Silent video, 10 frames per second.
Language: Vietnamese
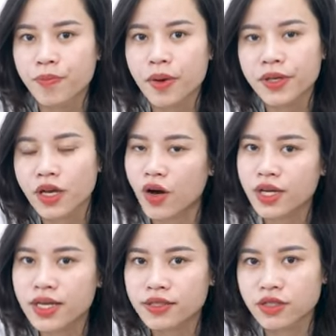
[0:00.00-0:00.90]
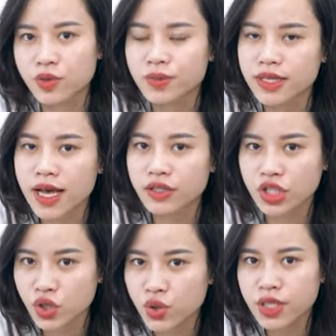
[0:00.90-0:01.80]
mà mình có thể sử dụng
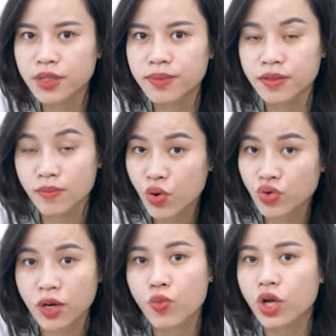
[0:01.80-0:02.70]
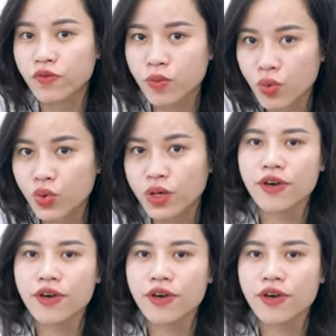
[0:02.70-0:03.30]
sang Tretinoin, mình bôi toàn bộ cái vùng mụn.